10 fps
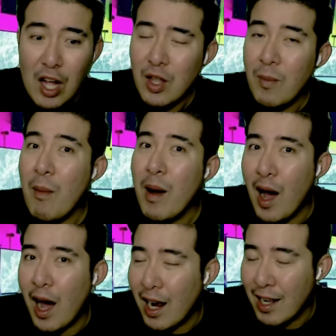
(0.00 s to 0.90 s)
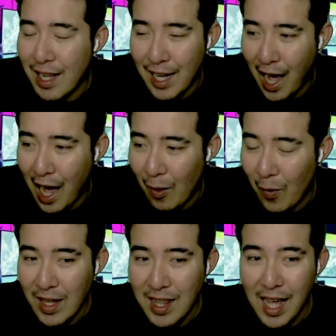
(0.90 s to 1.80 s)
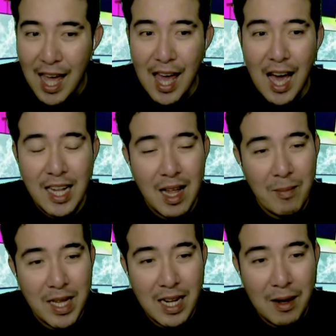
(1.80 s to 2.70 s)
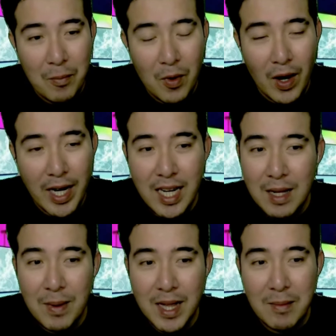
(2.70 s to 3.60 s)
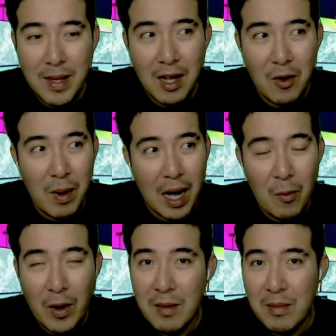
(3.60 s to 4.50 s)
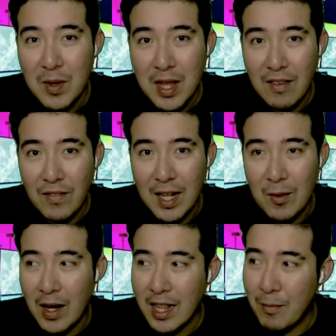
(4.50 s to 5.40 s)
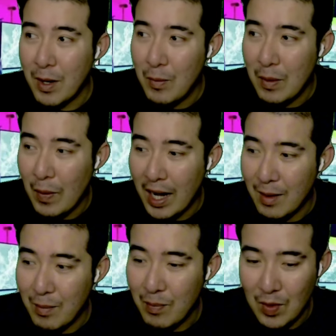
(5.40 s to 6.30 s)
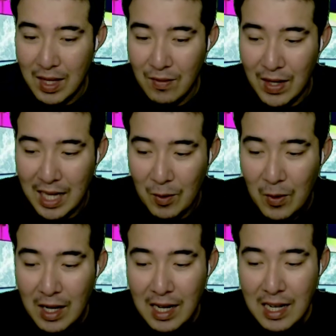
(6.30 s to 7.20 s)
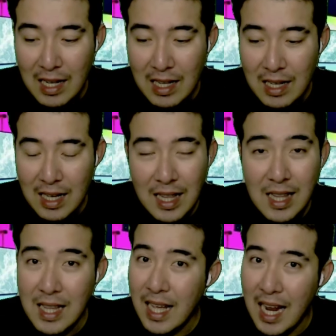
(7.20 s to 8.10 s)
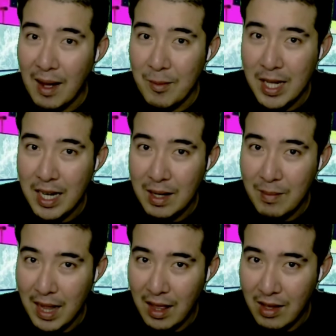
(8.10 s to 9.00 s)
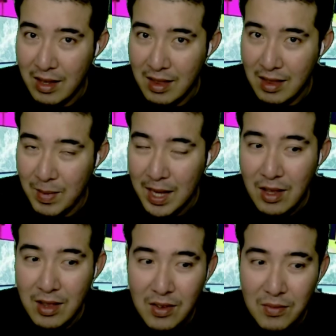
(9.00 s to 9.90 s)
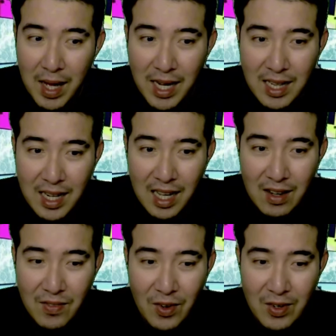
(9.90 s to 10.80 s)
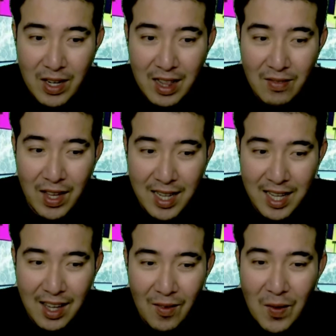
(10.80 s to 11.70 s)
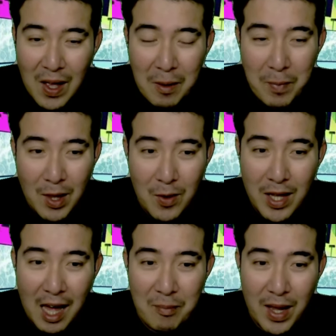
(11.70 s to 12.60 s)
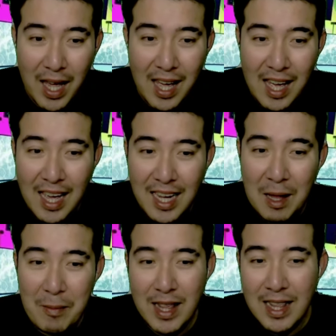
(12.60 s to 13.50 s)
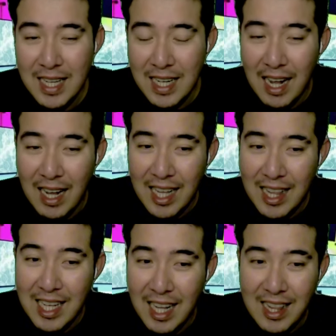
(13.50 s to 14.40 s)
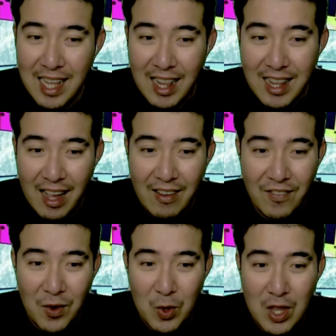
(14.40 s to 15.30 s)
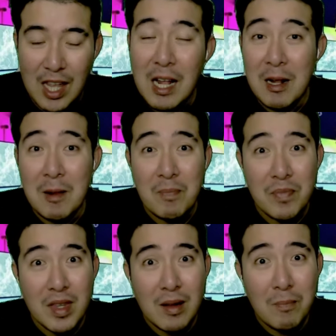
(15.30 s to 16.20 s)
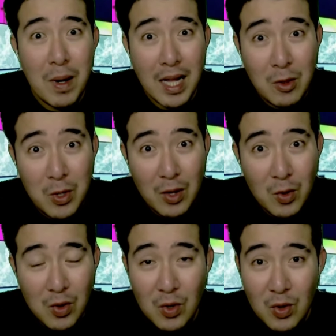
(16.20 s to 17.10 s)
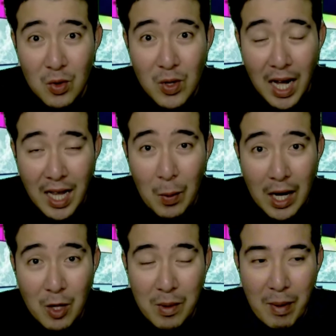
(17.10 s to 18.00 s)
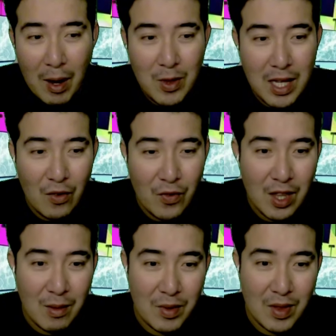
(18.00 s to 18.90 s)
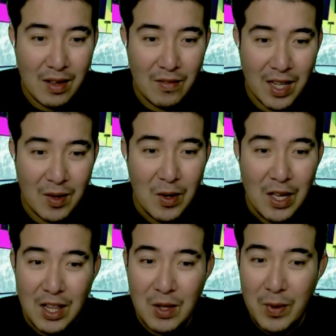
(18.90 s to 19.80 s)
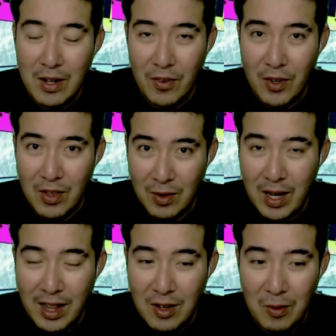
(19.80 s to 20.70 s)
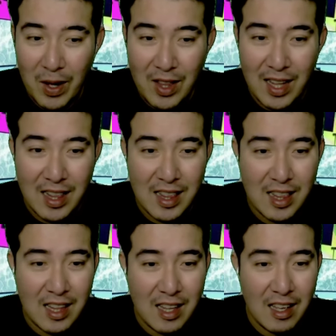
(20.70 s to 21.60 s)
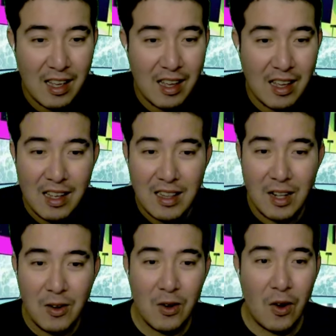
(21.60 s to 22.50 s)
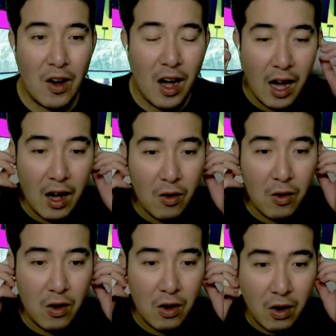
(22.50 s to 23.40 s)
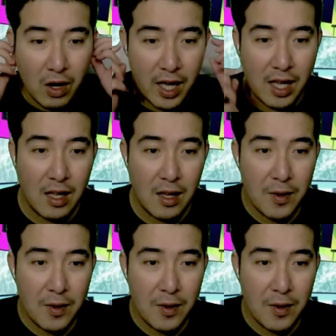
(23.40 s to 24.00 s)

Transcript: Numamangha lang talaga ako kasi ang dami nilang prod, hindi basta-basta gumagawa ng music video. Kasi pag gumawa ka ng music video, As in, kailangan mo talaga ng millions. Millions of money talaga ang for today's video. Pero grabe, grabe si sinak- Sinaskasta and Floji. Pangatlo na to, sunod-sunod, araw-araw may bago silang official music video. So without further ado, let's all watch this. Naluloka ako, okay?